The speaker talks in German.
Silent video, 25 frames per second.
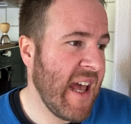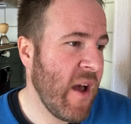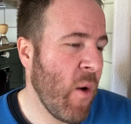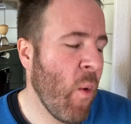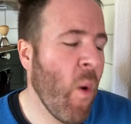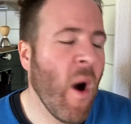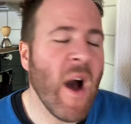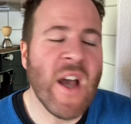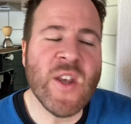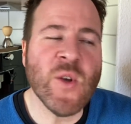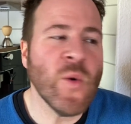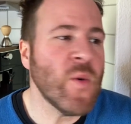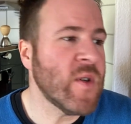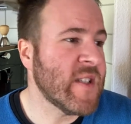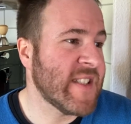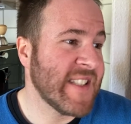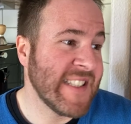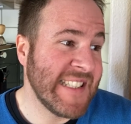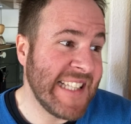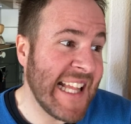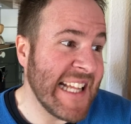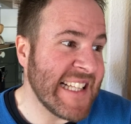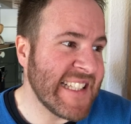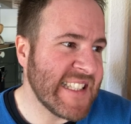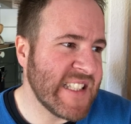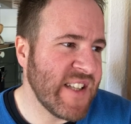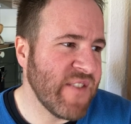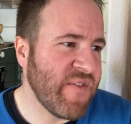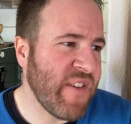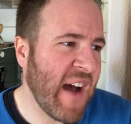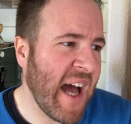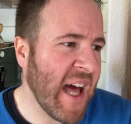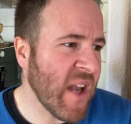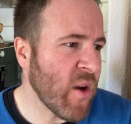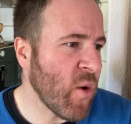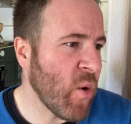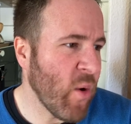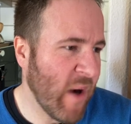Boah, Jungs, letzte
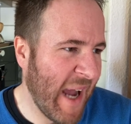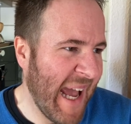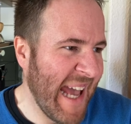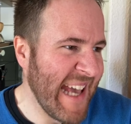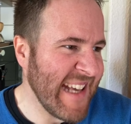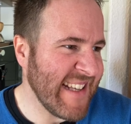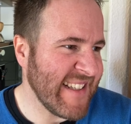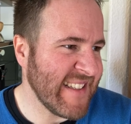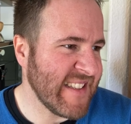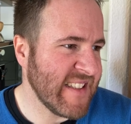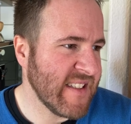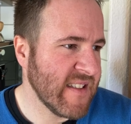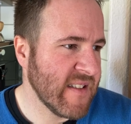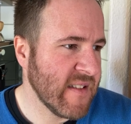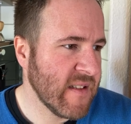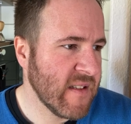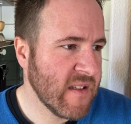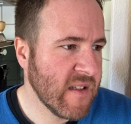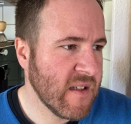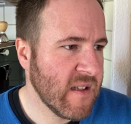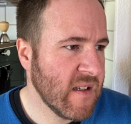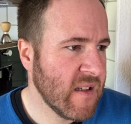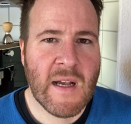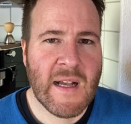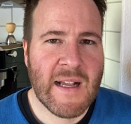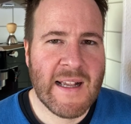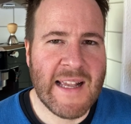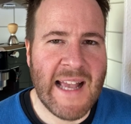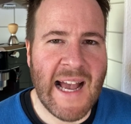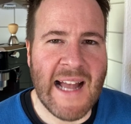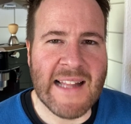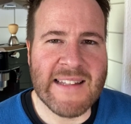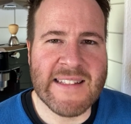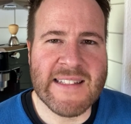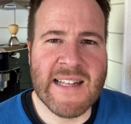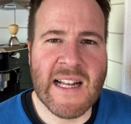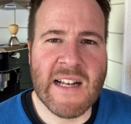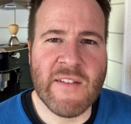Warnung, echt.
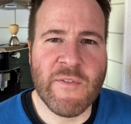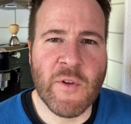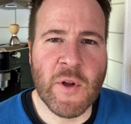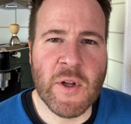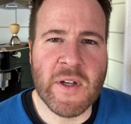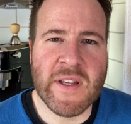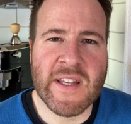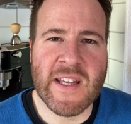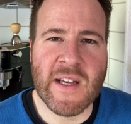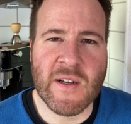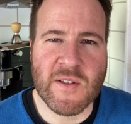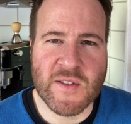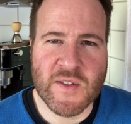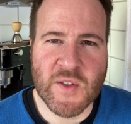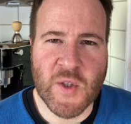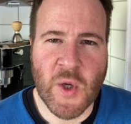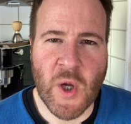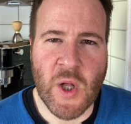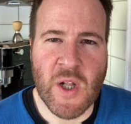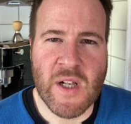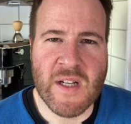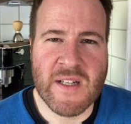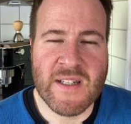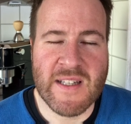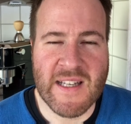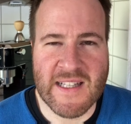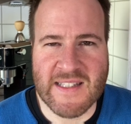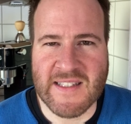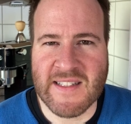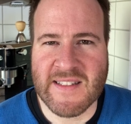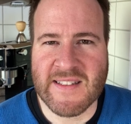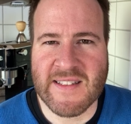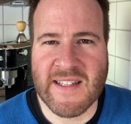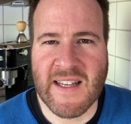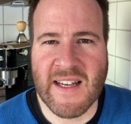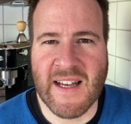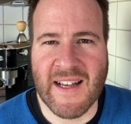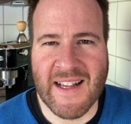Kardinal Wölki aus Köln, das
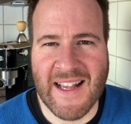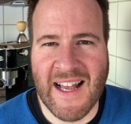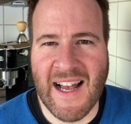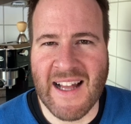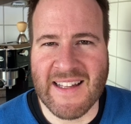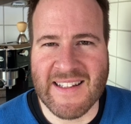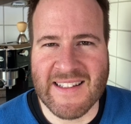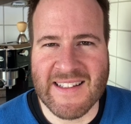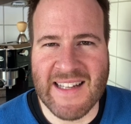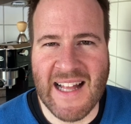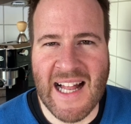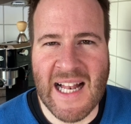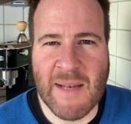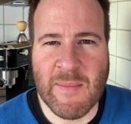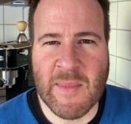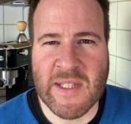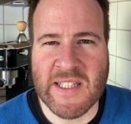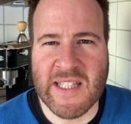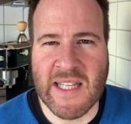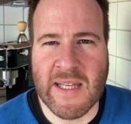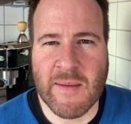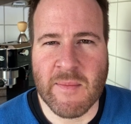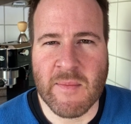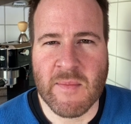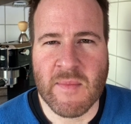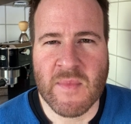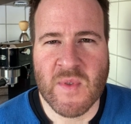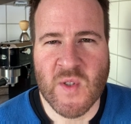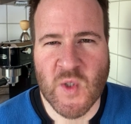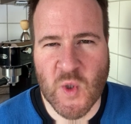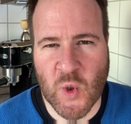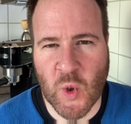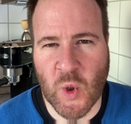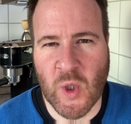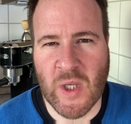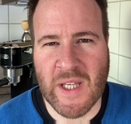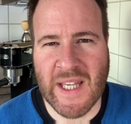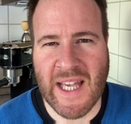ist der Kardinal mit dem
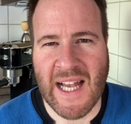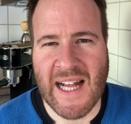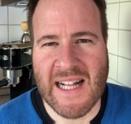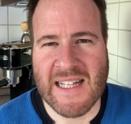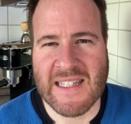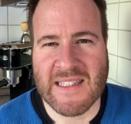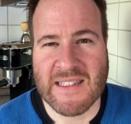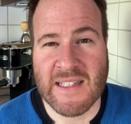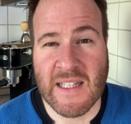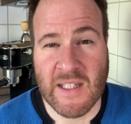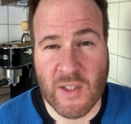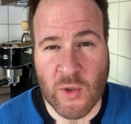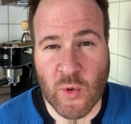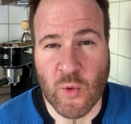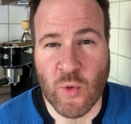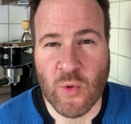zurückgehaltenen